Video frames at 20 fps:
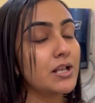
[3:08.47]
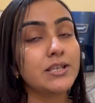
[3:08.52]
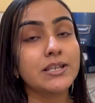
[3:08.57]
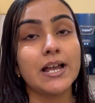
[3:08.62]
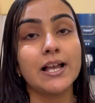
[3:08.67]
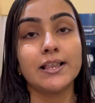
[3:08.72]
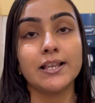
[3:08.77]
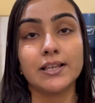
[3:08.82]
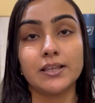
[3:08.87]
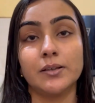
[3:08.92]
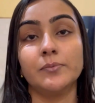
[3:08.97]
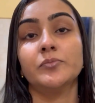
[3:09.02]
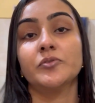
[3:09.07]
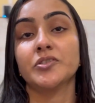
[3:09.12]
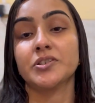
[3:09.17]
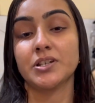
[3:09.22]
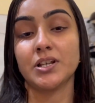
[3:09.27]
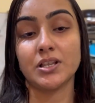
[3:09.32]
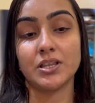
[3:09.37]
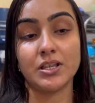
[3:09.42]
জালেতে
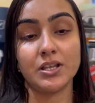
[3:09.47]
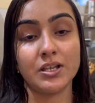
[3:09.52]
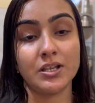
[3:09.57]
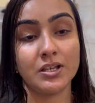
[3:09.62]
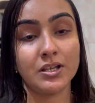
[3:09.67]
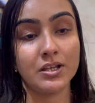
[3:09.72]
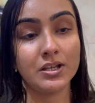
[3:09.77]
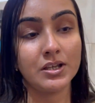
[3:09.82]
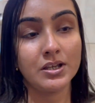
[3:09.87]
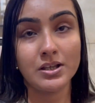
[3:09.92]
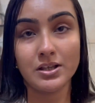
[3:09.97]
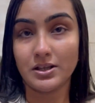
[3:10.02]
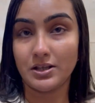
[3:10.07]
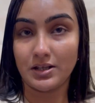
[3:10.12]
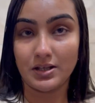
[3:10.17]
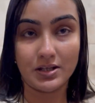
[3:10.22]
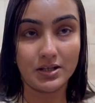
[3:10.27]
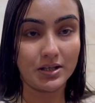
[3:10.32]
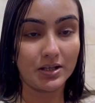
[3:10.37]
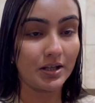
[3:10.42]
বসাতে
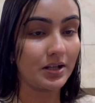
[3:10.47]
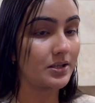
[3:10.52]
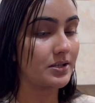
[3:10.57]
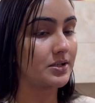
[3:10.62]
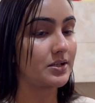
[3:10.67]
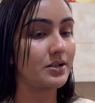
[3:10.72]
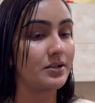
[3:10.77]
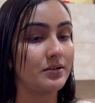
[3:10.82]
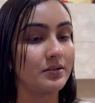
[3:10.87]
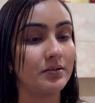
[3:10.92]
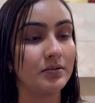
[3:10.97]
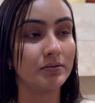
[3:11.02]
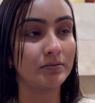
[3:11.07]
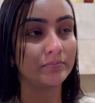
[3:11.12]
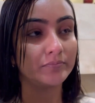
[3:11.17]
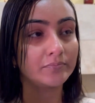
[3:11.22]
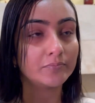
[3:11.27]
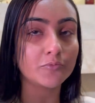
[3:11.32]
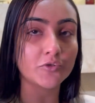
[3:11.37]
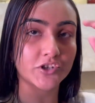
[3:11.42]
দিয়ে দিয়েছি
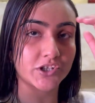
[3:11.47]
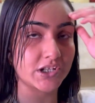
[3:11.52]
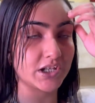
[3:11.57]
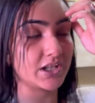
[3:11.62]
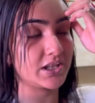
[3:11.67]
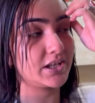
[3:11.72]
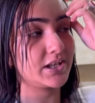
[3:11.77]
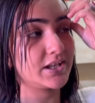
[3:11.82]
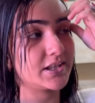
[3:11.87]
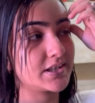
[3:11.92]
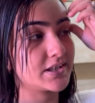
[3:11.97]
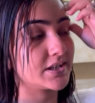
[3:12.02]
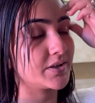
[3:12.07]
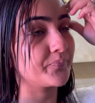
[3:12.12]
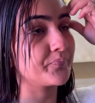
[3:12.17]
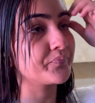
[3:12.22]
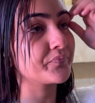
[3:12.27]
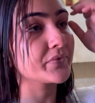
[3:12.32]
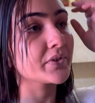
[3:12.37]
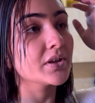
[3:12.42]
বসিয়ে দিয়েছি
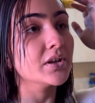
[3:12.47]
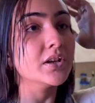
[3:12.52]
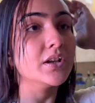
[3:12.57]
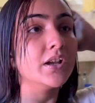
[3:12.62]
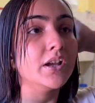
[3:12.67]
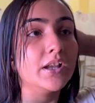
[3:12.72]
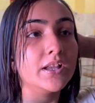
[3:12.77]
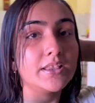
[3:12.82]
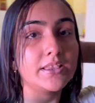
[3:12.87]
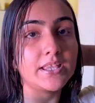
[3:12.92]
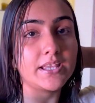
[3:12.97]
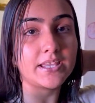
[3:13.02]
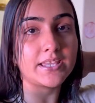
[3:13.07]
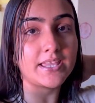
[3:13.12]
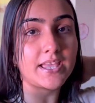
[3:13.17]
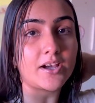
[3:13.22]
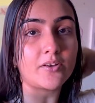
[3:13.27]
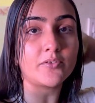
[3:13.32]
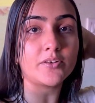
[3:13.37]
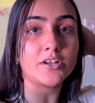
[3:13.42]

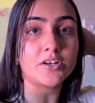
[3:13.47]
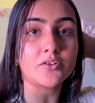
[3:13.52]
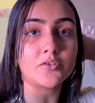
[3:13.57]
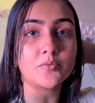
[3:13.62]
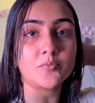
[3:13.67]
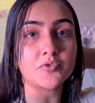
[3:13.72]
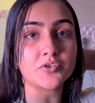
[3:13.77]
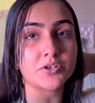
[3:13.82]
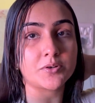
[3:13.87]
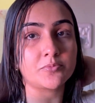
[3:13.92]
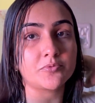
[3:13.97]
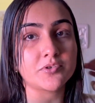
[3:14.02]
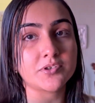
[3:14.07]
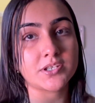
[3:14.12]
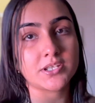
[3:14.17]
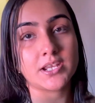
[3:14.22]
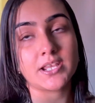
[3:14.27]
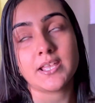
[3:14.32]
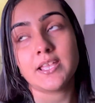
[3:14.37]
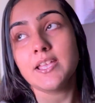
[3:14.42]
দেখি এখন একটু বসে
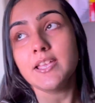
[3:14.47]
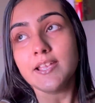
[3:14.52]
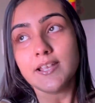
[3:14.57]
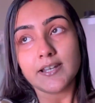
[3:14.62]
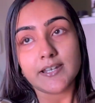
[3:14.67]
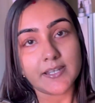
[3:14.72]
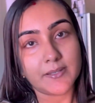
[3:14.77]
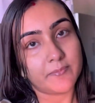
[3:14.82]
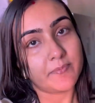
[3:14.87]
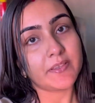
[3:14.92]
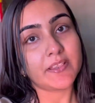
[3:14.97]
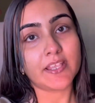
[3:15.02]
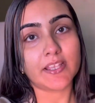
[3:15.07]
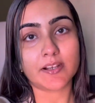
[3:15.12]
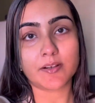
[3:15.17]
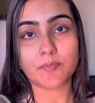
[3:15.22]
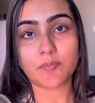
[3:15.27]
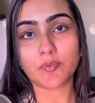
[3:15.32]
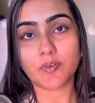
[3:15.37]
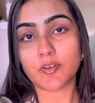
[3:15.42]
বসে টিভি
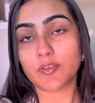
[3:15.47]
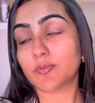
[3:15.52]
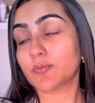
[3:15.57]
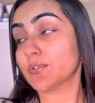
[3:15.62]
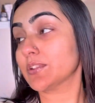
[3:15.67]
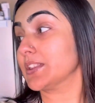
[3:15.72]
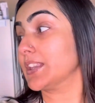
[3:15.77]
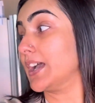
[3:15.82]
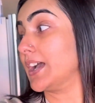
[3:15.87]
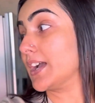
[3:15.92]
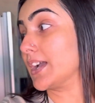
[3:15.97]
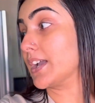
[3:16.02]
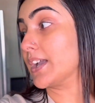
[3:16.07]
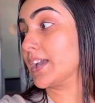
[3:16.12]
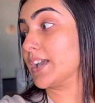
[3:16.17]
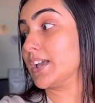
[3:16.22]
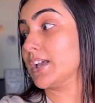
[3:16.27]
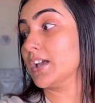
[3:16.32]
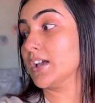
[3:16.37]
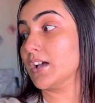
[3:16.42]
দেখবো দুধটা
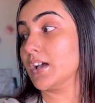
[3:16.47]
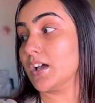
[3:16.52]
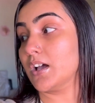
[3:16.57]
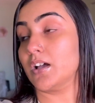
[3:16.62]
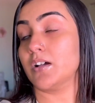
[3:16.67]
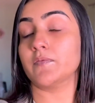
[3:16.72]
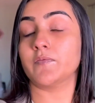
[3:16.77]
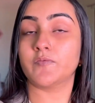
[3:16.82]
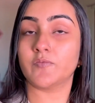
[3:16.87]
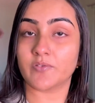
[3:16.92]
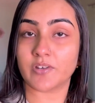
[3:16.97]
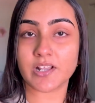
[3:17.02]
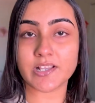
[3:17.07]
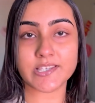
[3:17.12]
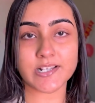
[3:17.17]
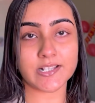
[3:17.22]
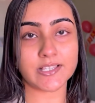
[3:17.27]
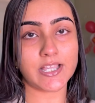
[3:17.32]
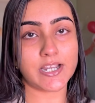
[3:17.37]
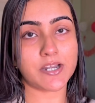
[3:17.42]
আগে ফুটে
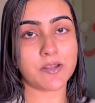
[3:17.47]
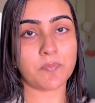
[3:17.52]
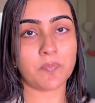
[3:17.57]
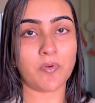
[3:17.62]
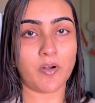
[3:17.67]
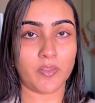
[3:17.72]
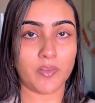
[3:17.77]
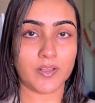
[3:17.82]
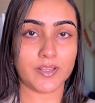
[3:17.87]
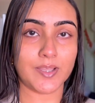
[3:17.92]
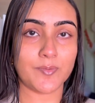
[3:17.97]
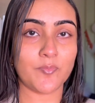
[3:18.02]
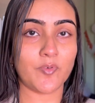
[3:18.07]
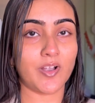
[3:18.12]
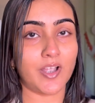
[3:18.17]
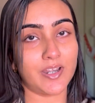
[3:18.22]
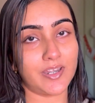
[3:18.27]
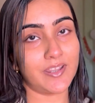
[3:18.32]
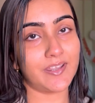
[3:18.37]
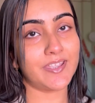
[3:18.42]
যাক তারপর দাদাই
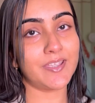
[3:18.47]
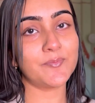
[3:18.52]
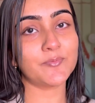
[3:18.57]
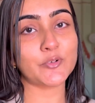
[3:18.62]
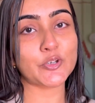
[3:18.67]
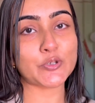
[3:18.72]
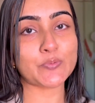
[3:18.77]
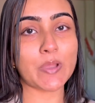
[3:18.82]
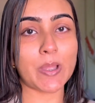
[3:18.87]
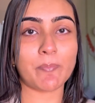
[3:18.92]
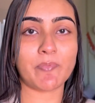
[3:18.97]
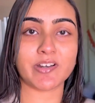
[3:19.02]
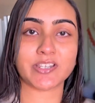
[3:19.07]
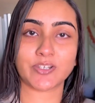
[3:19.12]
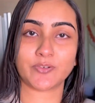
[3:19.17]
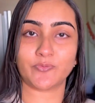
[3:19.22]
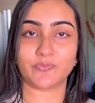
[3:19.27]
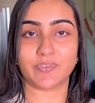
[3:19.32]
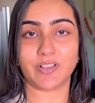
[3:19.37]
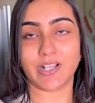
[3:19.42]
ওখানে গিয়ে বসবো আবার
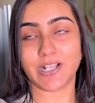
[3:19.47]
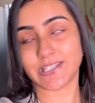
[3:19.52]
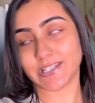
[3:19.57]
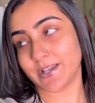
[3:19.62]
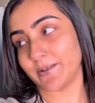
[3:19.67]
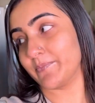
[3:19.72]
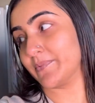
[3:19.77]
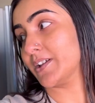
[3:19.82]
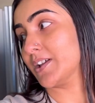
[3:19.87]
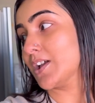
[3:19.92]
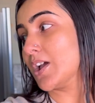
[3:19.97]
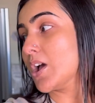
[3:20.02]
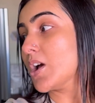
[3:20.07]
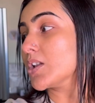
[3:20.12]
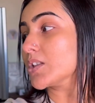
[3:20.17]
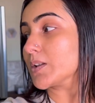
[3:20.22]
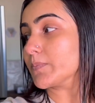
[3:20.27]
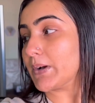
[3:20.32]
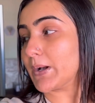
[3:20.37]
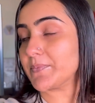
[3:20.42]
সে উতলে যাক
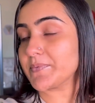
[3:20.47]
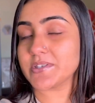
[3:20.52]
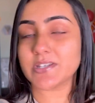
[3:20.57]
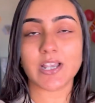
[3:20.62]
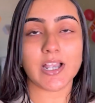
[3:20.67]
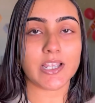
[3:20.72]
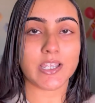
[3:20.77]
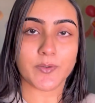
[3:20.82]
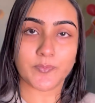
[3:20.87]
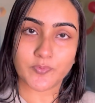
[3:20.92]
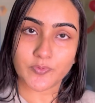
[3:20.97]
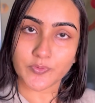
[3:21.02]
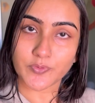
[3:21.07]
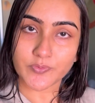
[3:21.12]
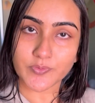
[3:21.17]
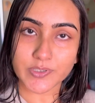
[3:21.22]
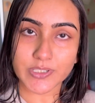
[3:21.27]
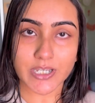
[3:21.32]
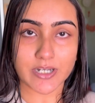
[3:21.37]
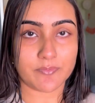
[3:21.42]
তো ভাবছি আগে
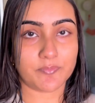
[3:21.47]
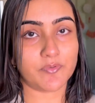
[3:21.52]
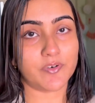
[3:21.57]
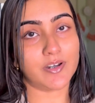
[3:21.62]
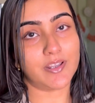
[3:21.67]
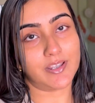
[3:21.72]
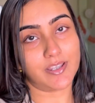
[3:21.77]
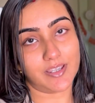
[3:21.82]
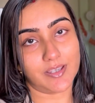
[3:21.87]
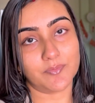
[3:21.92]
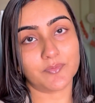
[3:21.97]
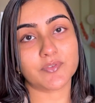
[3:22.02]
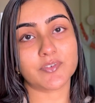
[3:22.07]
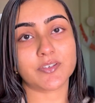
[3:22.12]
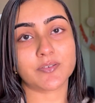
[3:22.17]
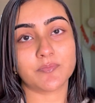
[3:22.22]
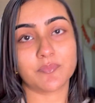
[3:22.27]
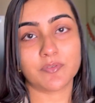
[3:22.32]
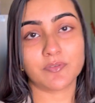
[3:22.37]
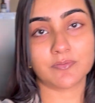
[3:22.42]
ফুটুক তারপরে গিয়ে বসুন